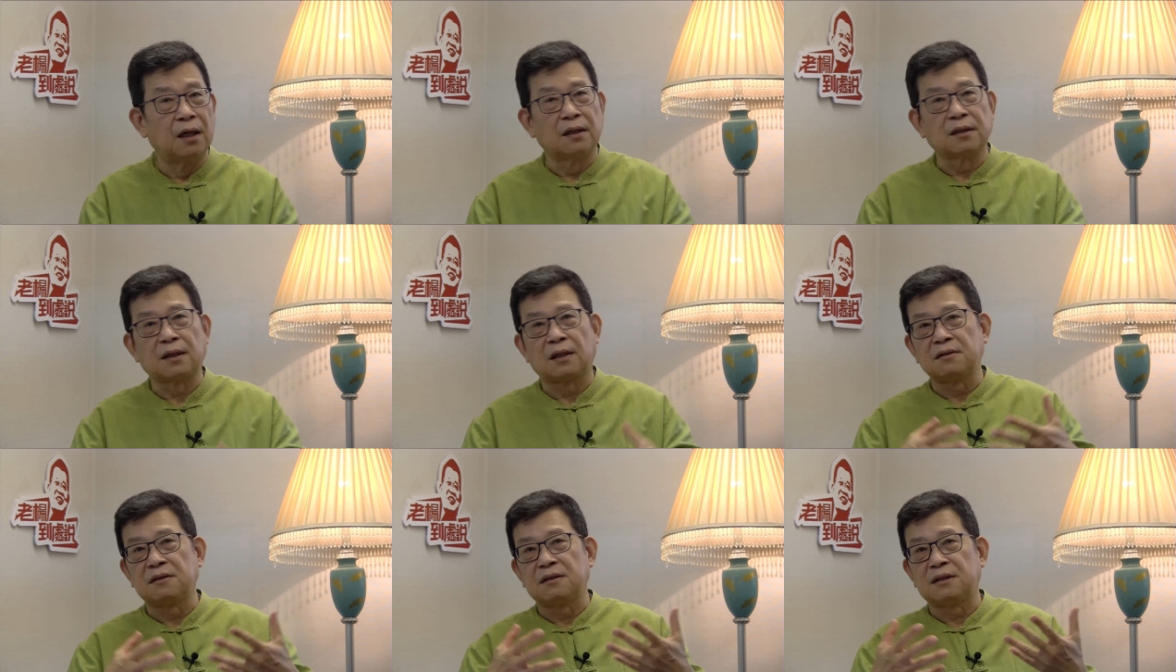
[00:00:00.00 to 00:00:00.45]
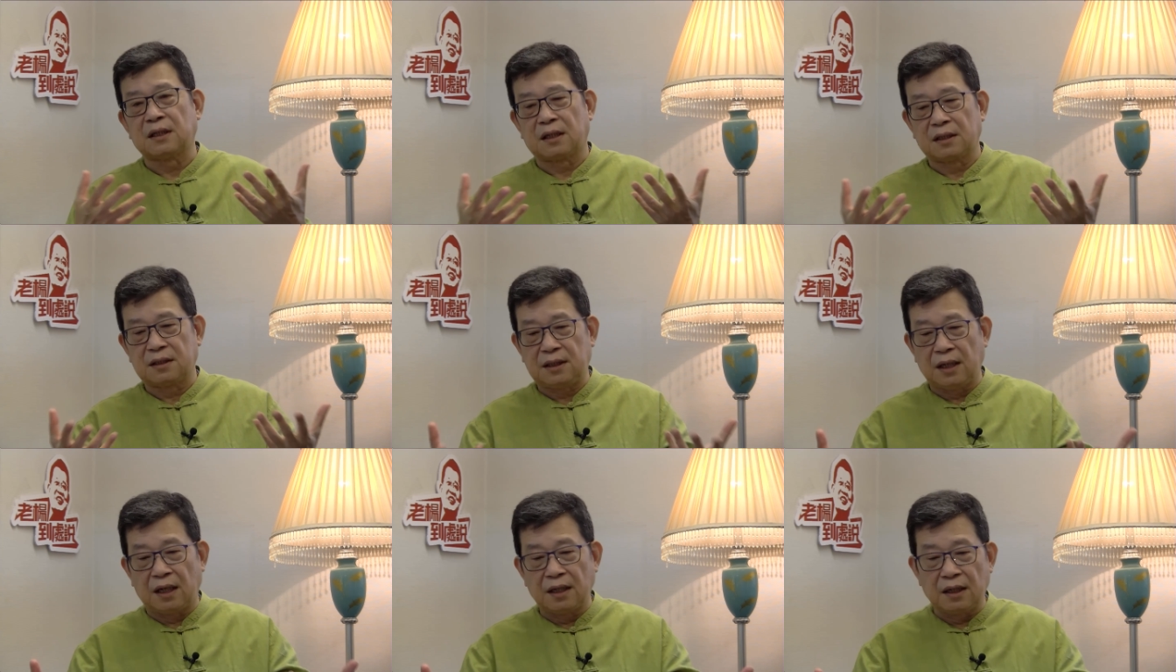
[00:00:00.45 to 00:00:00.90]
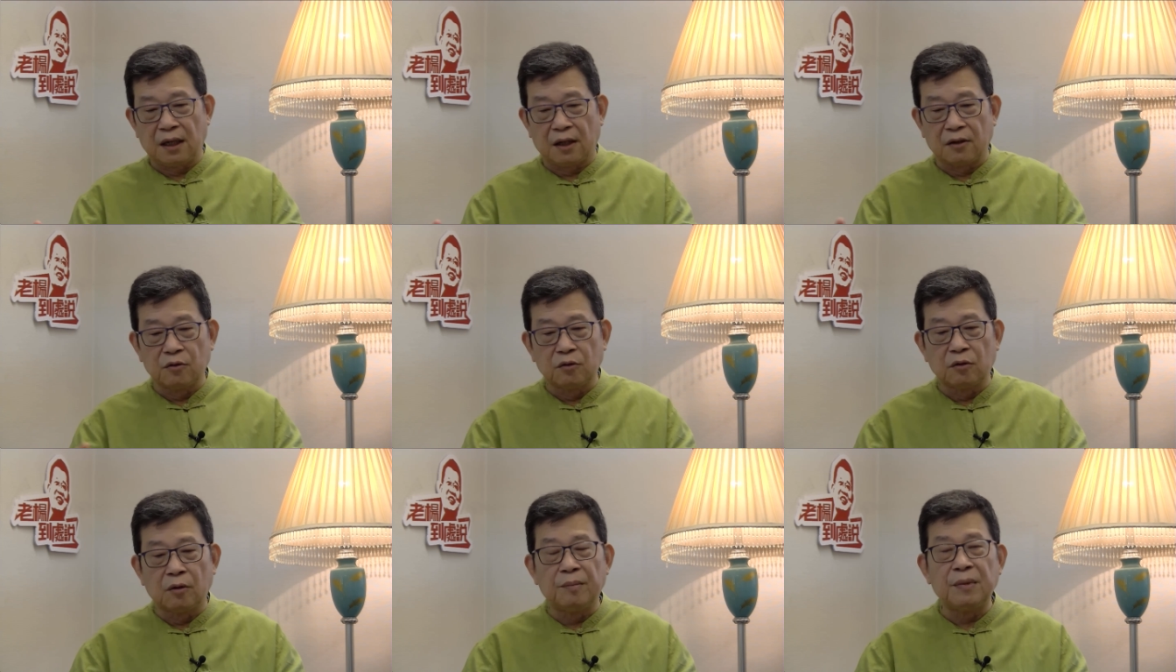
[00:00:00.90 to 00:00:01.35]
他就讲香港如
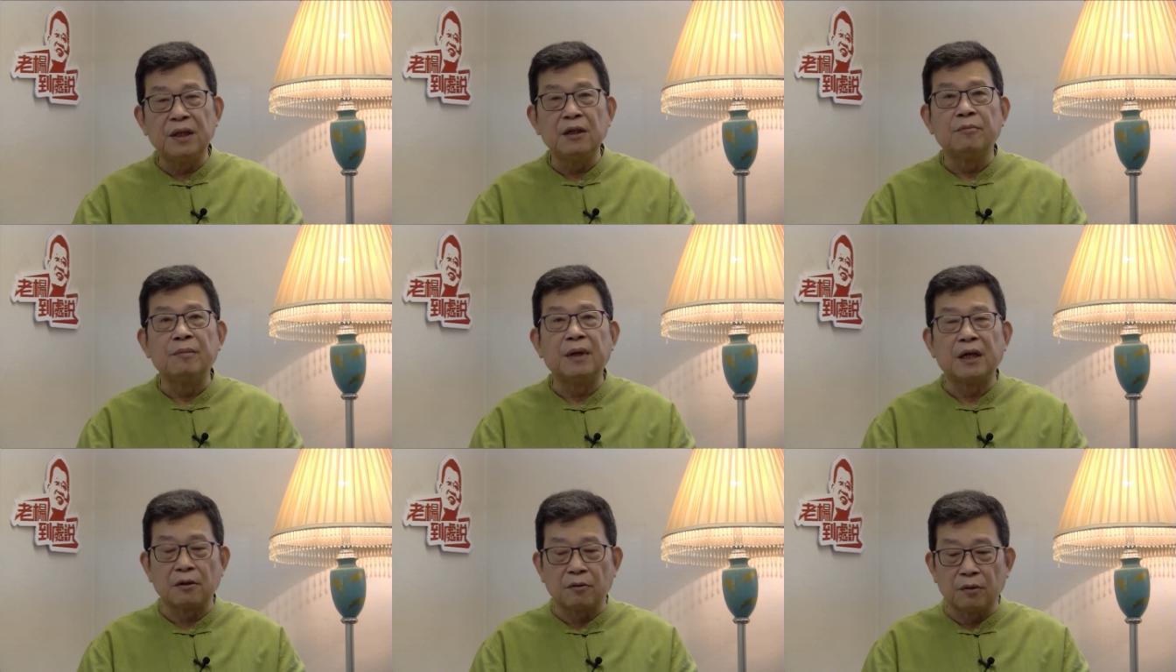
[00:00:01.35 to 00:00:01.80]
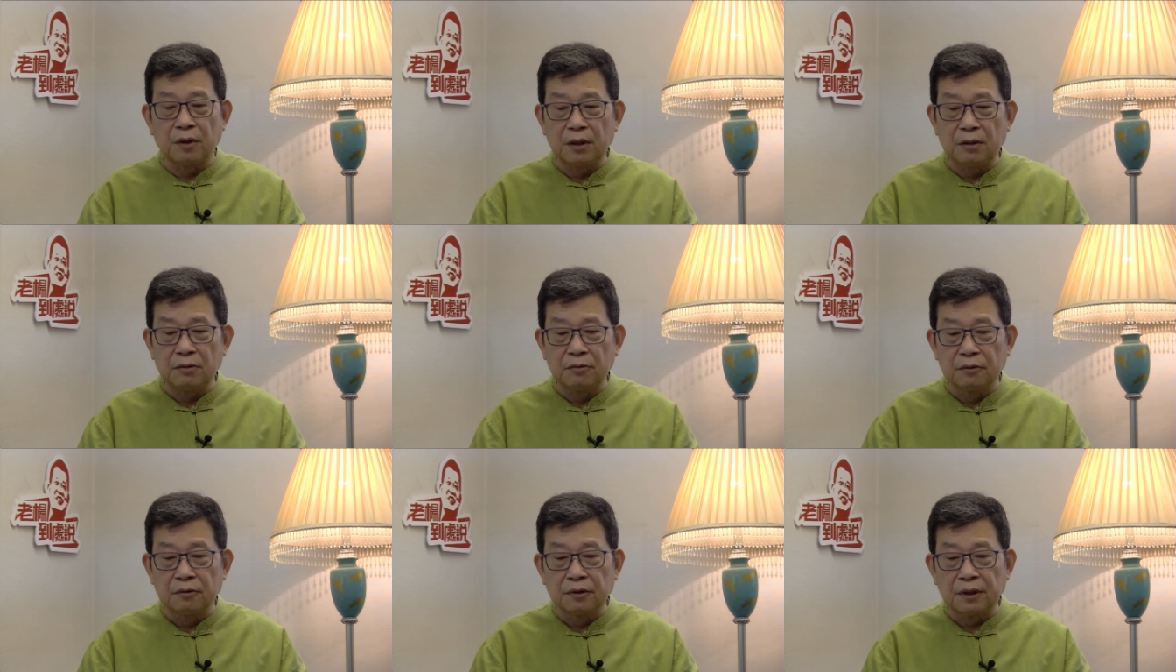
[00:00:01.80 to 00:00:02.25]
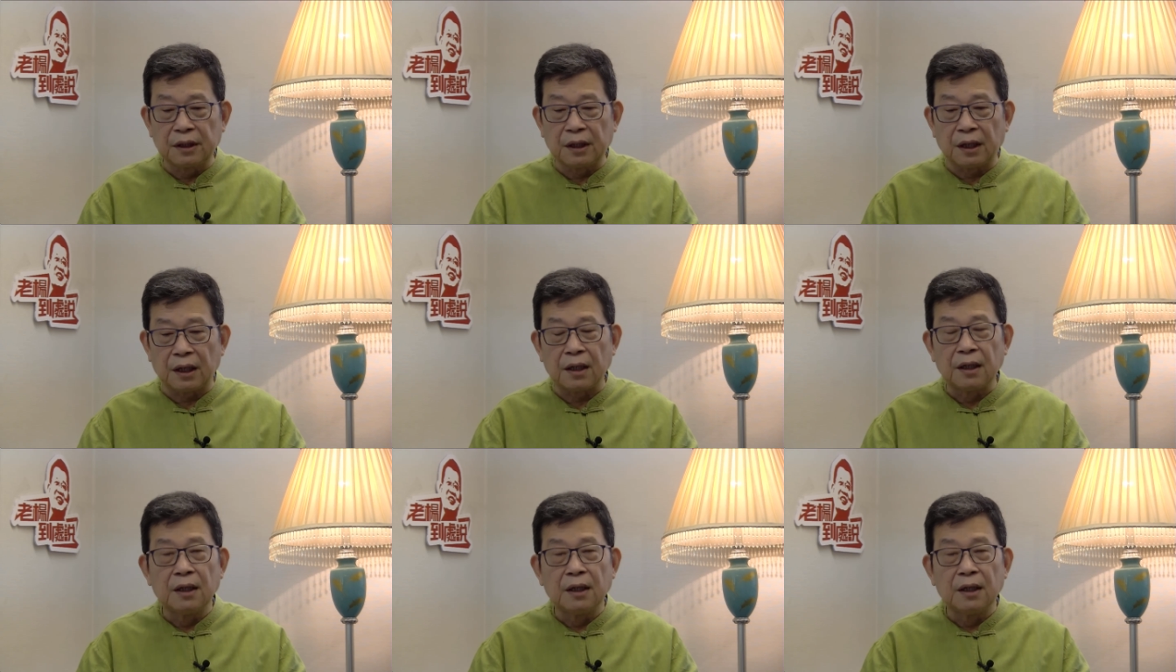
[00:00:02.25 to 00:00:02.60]
果没有美国的优惠啊，